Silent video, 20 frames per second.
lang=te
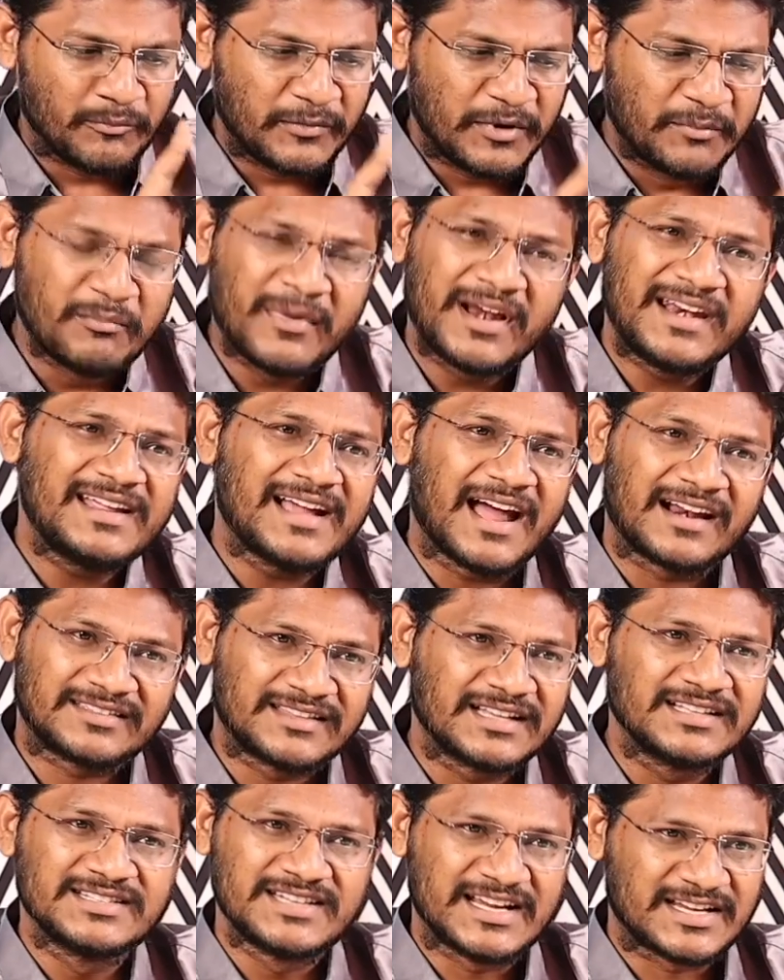మిమ్మల్ని
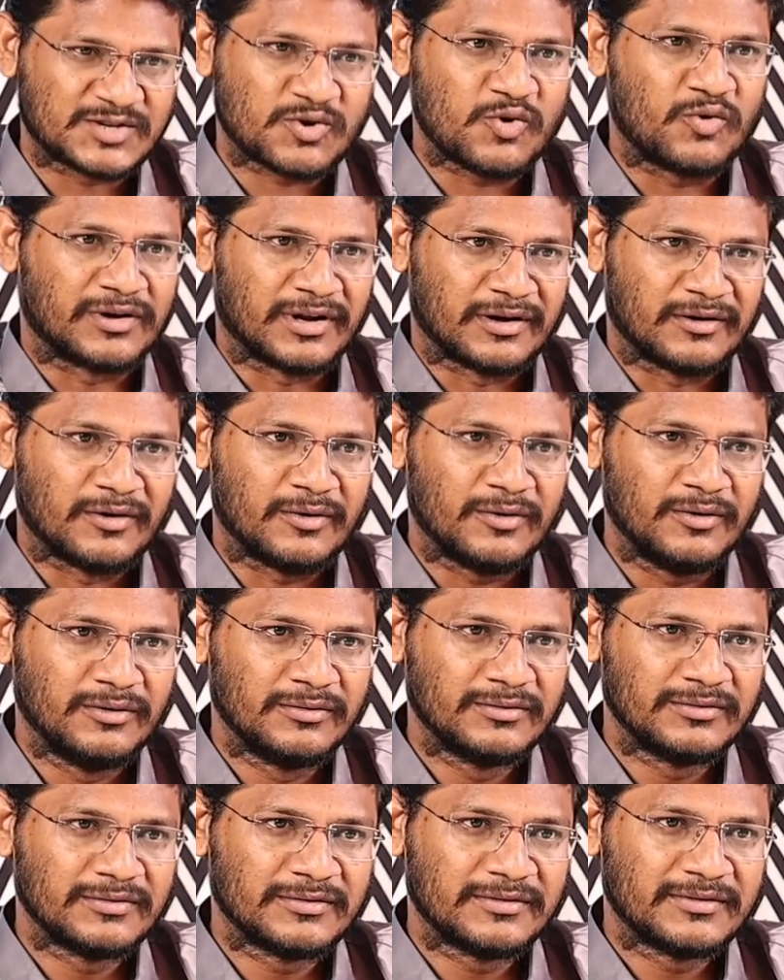అర్థం చేసుకోవటంలో
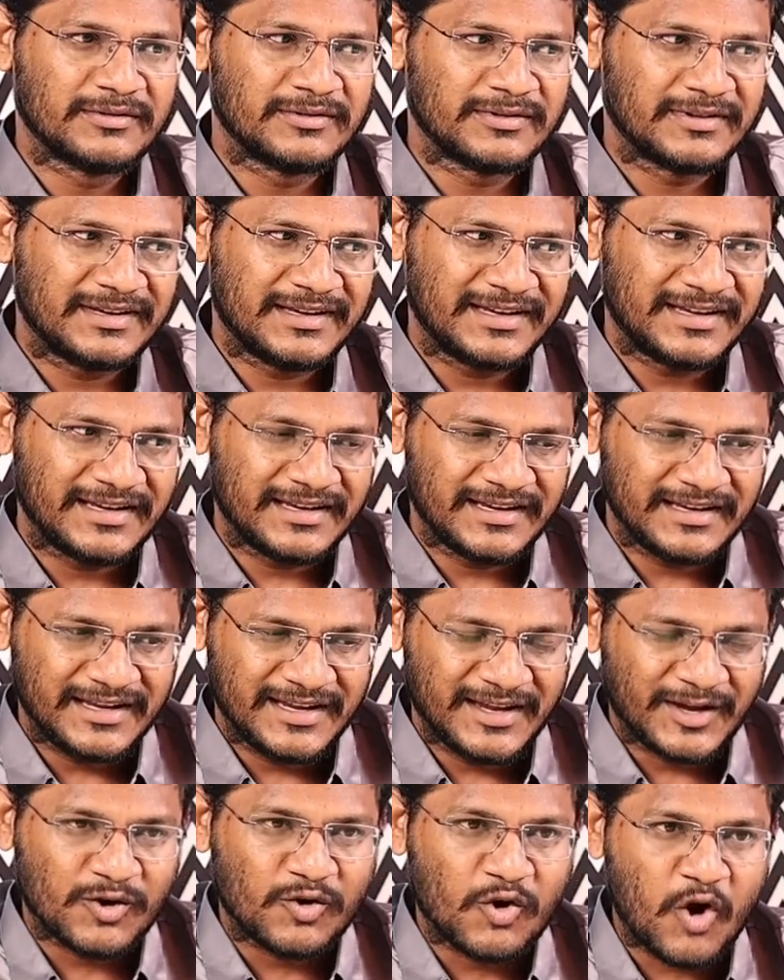
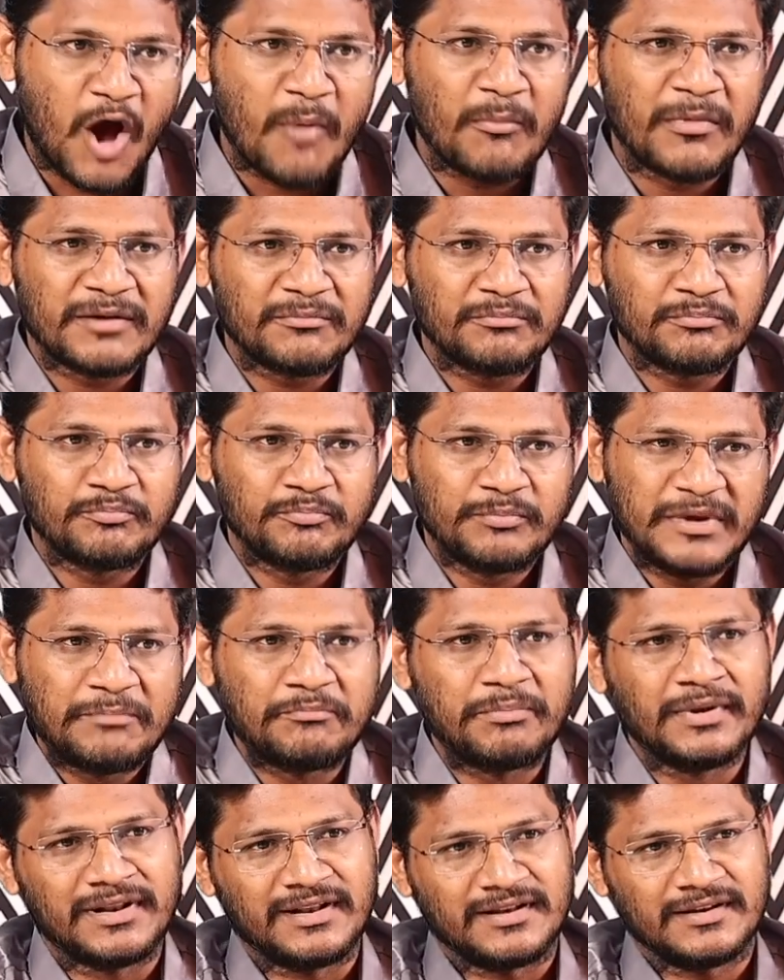ఈ కామన్
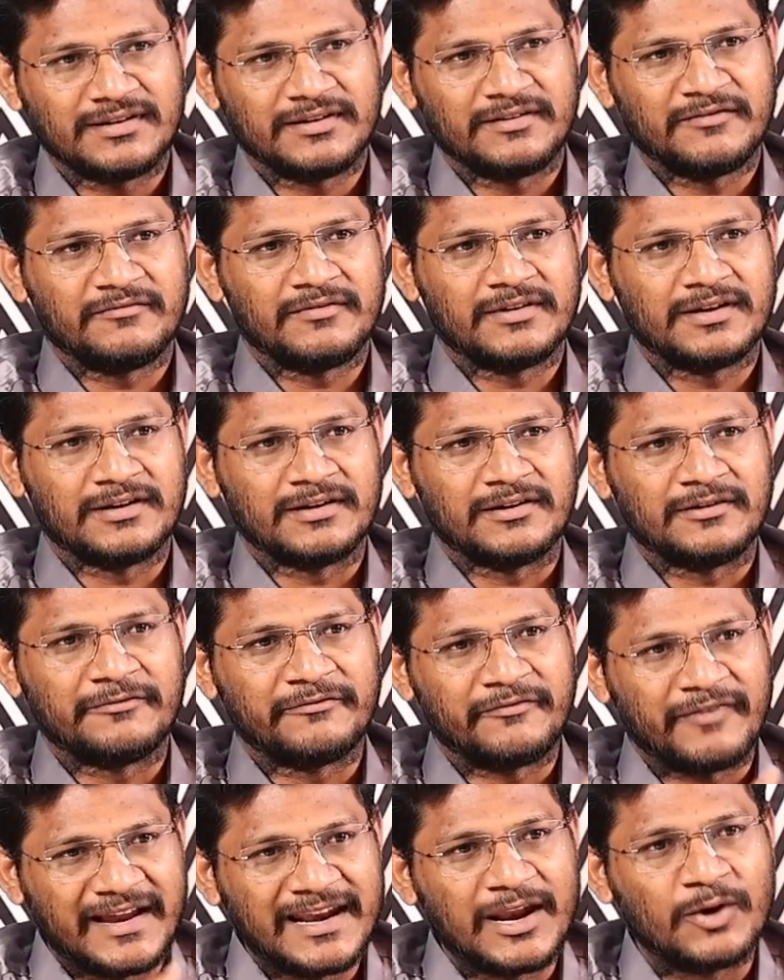పీపుల్
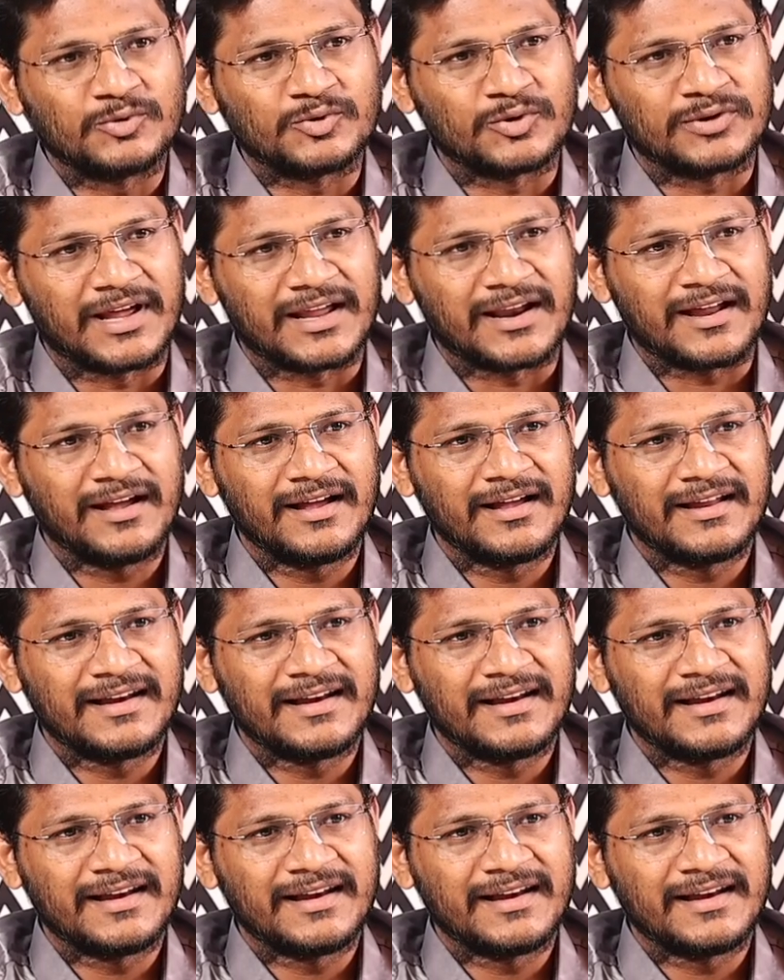ఫెయిల్ అవుతున్నారా